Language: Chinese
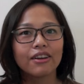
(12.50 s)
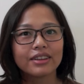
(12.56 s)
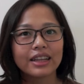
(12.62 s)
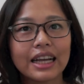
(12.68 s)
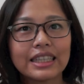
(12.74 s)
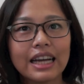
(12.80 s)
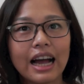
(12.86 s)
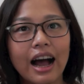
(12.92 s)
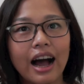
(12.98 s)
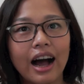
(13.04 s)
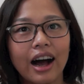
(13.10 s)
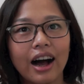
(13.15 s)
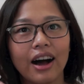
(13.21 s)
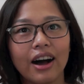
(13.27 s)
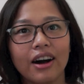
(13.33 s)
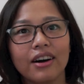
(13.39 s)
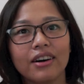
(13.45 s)
大家
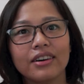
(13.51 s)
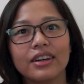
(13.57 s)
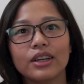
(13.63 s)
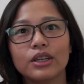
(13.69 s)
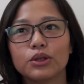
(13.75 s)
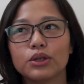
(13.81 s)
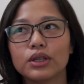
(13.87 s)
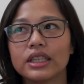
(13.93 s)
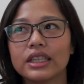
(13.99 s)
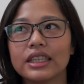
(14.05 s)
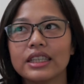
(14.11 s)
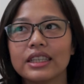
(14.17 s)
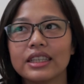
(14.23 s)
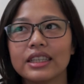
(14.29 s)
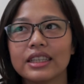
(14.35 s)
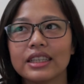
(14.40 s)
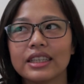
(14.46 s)
好，最
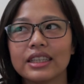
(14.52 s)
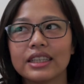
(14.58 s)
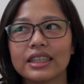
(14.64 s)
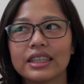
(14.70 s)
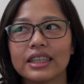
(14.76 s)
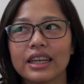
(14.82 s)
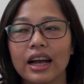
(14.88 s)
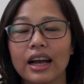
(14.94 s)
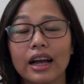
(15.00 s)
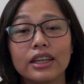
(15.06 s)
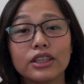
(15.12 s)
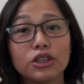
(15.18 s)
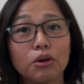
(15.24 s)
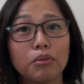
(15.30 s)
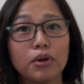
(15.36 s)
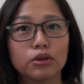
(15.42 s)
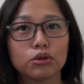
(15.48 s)
近很
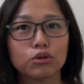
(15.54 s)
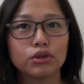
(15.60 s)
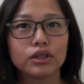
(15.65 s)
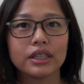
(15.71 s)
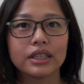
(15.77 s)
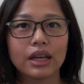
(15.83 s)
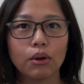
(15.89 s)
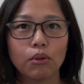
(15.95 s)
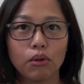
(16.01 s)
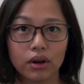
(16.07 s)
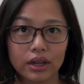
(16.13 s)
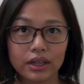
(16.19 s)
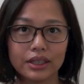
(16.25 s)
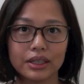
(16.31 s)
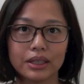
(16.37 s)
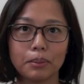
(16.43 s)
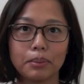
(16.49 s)
久没有出现在我
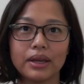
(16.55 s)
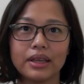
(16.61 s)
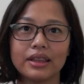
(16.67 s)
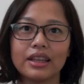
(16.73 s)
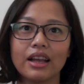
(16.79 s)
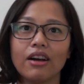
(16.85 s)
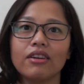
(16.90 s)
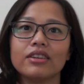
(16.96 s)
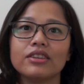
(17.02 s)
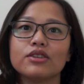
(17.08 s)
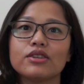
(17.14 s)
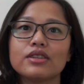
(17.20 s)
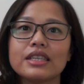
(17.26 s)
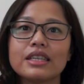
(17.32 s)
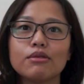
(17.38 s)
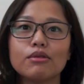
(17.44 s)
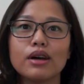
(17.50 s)
个人的频道，这
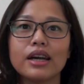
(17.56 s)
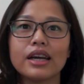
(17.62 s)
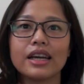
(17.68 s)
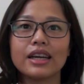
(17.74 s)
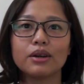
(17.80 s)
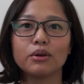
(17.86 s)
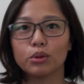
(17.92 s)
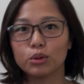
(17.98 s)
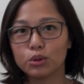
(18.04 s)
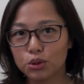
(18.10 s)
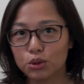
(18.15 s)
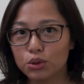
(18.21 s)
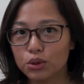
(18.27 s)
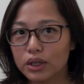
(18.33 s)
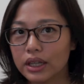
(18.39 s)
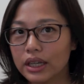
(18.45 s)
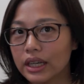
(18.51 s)
是因为我去
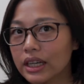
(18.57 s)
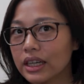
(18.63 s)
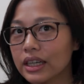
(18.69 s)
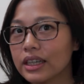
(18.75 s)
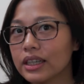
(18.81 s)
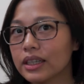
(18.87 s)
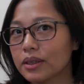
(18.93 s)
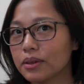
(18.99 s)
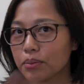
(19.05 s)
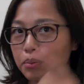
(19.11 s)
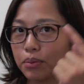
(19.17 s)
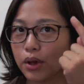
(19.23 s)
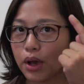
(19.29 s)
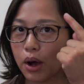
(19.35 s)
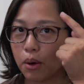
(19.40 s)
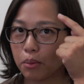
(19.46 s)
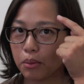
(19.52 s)
做了一个
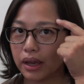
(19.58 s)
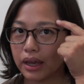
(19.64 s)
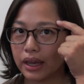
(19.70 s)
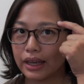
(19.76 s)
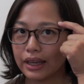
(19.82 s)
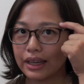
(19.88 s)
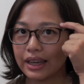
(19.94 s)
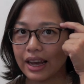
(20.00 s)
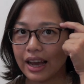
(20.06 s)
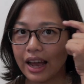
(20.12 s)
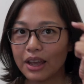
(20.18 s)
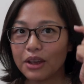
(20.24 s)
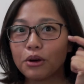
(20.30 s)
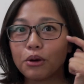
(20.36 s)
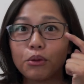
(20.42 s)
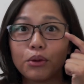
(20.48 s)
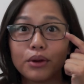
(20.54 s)
漂眉还
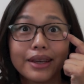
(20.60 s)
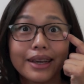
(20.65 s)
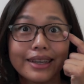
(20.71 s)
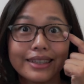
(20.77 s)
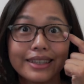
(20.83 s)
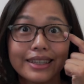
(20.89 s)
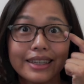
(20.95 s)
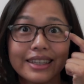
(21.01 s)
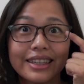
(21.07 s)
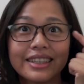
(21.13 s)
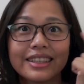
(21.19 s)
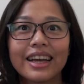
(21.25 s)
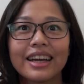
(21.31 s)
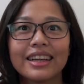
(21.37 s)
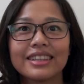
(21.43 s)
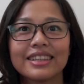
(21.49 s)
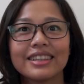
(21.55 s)
有纹眼线的
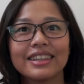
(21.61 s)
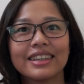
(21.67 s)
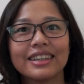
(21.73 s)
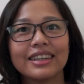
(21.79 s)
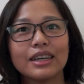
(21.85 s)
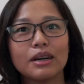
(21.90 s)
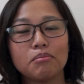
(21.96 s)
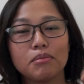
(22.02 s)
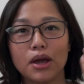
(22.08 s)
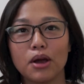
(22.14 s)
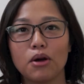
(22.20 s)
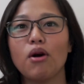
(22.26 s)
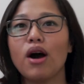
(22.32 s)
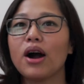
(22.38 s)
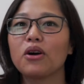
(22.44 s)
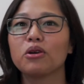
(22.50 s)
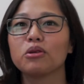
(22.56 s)
这样子的美
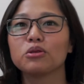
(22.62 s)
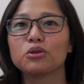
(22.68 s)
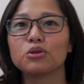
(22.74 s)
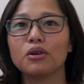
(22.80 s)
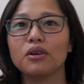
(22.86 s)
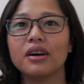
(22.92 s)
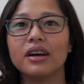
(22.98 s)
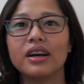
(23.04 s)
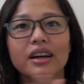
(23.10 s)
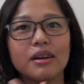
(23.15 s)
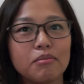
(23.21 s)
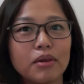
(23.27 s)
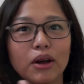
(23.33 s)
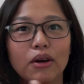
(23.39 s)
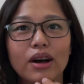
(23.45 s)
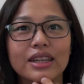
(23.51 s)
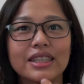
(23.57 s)
化工作，
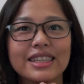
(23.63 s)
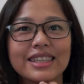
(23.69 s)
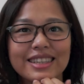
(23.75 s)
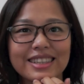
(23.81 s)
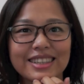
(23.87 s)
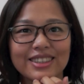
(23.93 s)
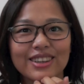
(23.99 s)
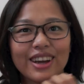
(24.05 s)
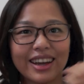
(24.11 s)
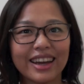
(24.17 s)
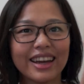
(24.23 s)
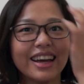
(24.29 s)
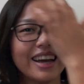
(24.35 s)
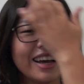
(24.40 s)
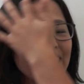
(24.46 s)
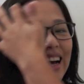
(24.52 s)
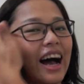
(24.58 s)
美化自己。对
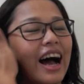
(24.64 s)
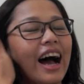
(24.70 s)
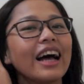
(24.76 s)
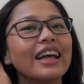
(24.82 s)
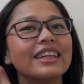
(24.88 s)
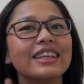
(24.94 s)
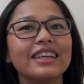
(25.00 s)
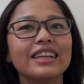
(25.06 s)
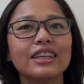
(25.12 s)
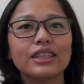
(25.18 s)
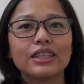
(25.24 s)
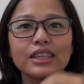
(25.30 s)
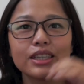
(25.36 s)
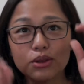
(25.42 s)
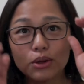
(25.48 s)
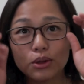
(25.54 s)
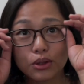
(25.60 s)
啊，
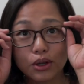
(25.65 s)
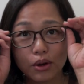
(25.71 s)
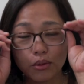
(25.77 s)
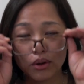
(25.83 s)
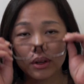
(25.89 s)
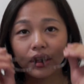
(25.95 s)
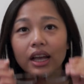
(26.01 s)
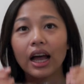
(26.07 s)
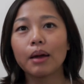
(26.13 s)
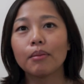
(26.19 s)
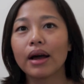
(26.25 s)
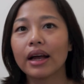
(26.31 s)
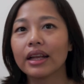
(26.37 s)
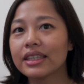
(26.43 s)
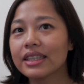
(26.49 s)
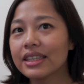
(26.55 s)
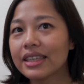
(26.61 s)
其实我觉得纹的还
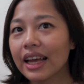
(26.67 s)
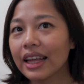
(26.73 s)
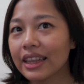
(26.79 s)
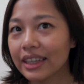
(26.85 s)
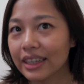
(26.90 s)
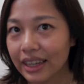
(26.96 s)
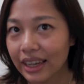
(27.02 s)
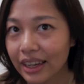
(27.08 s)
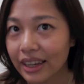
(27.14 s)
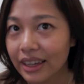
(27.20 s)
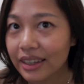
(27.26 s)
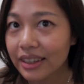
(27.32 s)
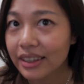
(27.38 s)
蛮自然的哎，